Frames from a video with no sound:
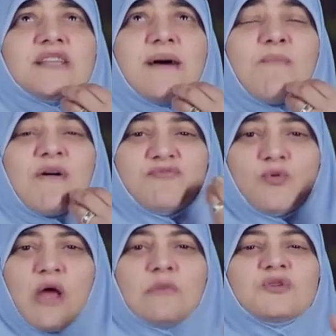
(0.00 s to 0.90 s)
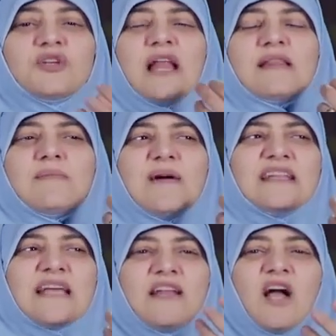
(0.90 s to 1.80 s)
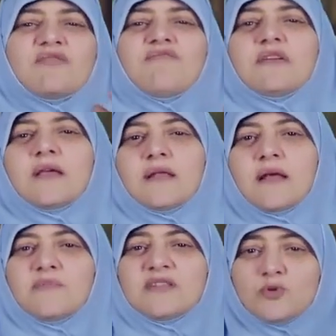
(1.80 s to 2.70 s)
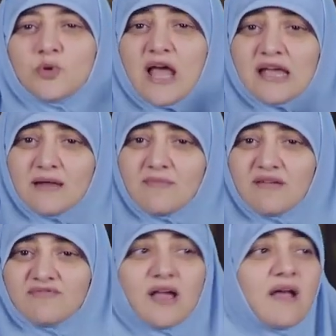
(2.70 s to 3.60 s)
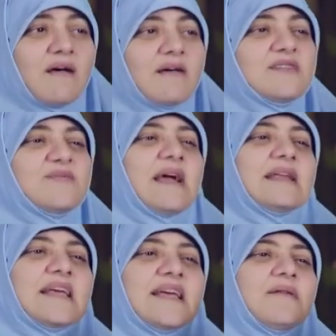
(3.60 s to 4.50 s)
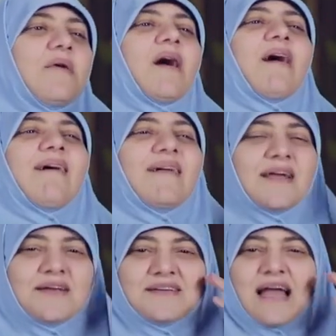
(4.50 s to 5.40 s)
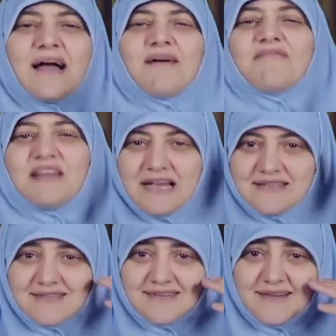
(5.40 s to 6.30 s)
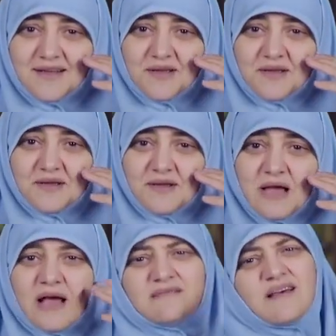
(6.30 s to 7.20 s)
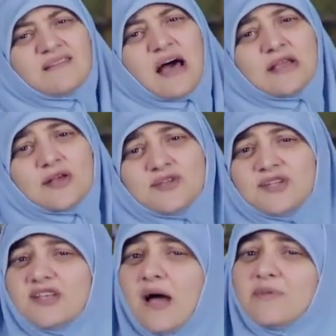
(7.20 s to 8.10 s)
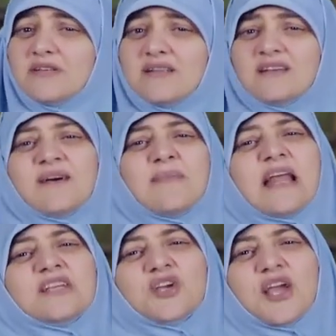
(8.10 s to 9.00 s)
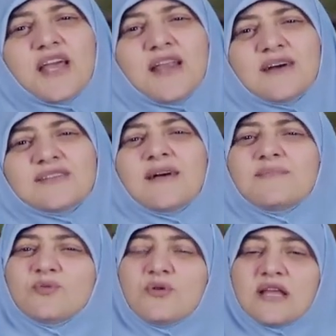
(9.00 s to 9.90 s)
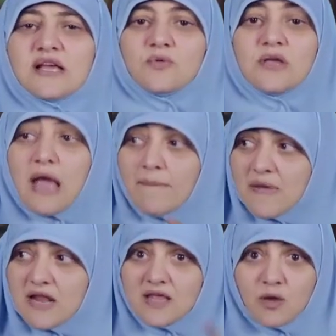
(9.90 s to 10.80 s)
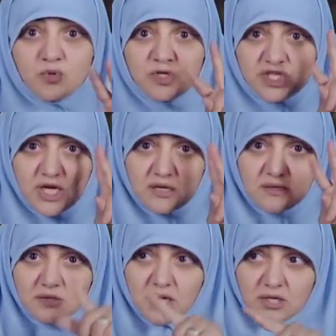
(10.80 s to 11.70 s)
كتاب مفتوح المشكله ان البنات يعني عاطفيين البنت تقول لها كلمه فيلا خلاص بقى يعني ايه اهي فرحت آه، ده عيطت دي صاحبتي ده سما لهاش غيري اصلا بتقول لي كده وهي عماله تاخد وشين